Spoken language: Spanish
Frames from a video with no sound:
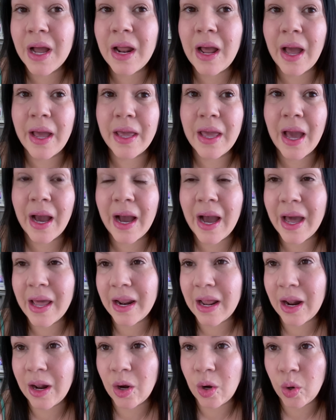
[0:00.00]
ahí
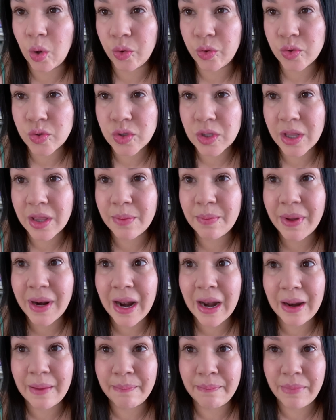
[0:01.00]
agarra lo de ustedes para
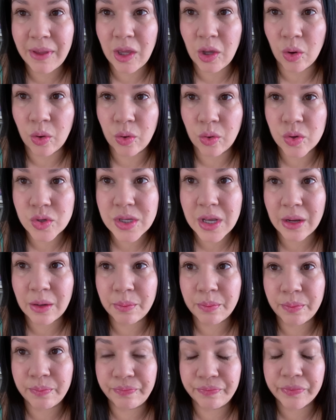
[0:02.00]
el envío. O sea,
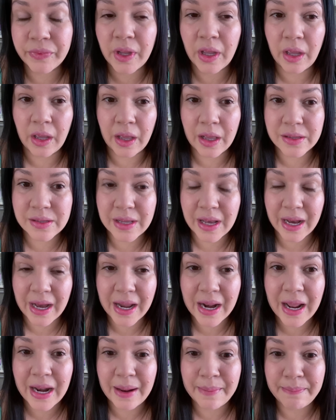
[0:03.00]
eh, se
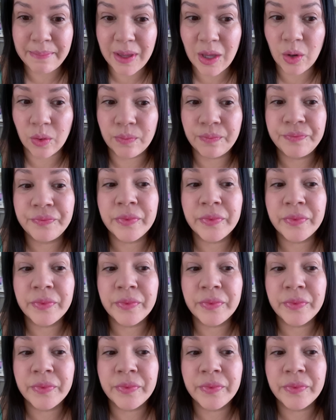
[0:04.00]
agarra el envío.